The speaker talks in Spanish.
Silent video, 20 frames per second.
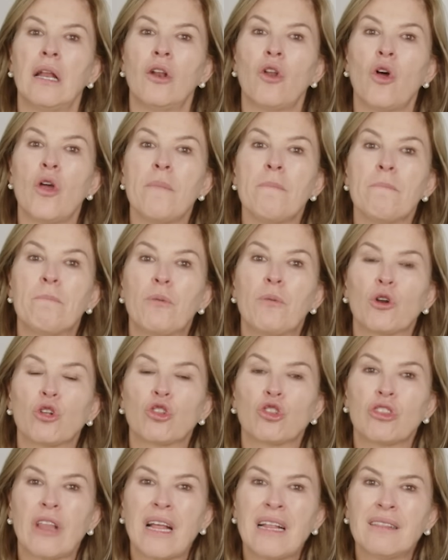lo
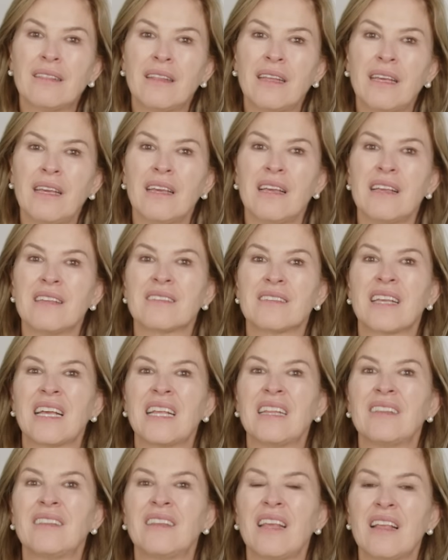importante es
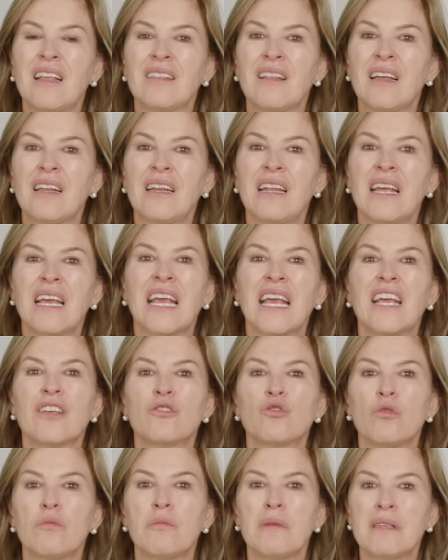que entiendan que
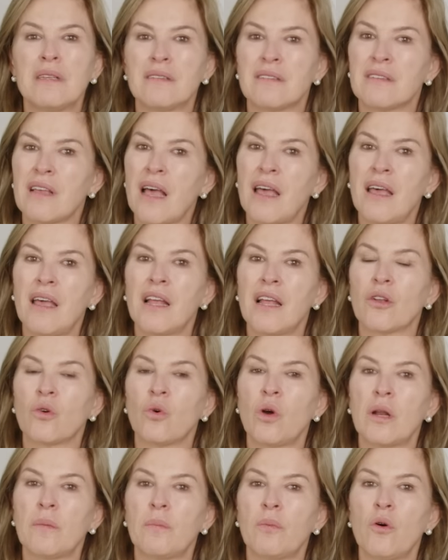es un mensaje del
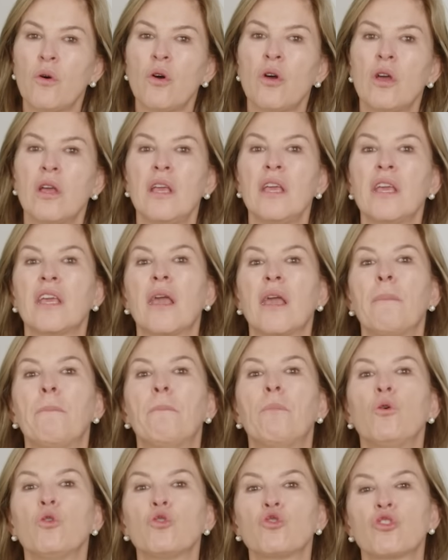cuerpo y que
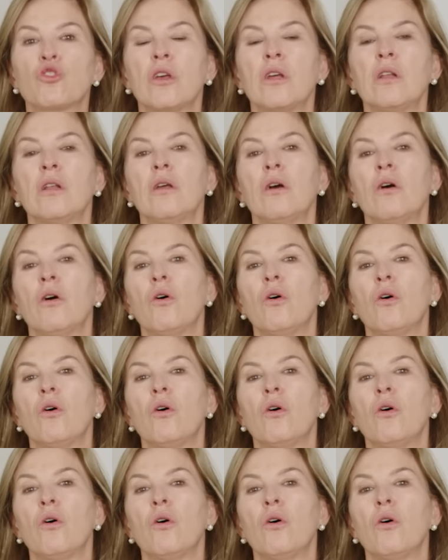busquen